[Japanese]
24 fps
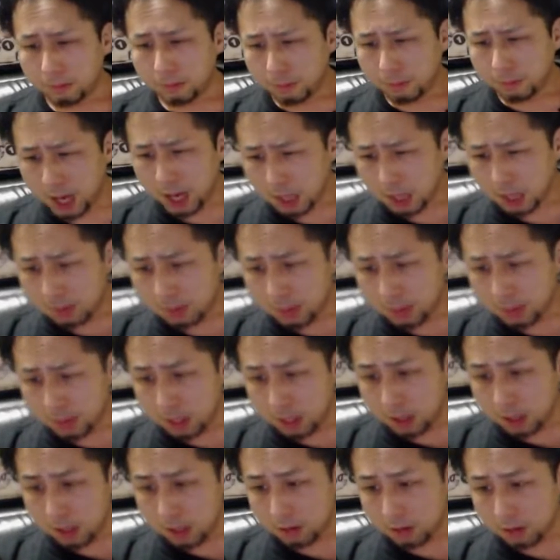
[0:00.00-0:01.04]
ハイ
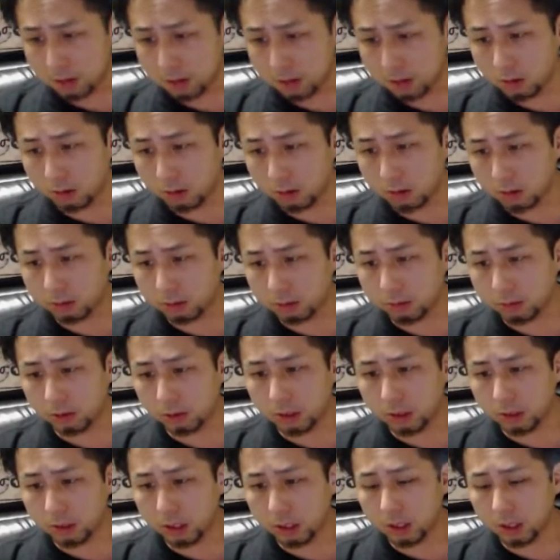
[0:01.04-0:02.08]
BSを
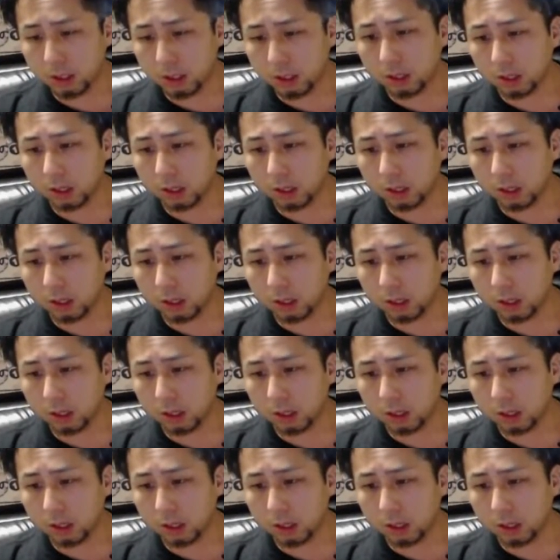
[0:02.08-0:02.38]
文に入れた